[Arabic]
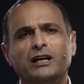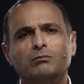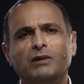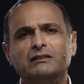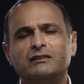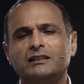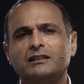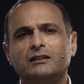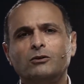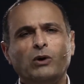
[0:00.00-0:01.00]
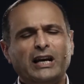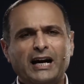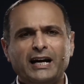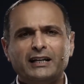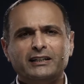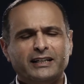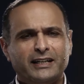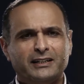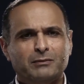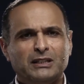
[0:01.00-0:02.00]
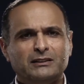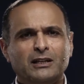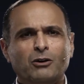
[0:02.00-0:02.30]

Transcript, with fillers: المنطق والعقل جانبا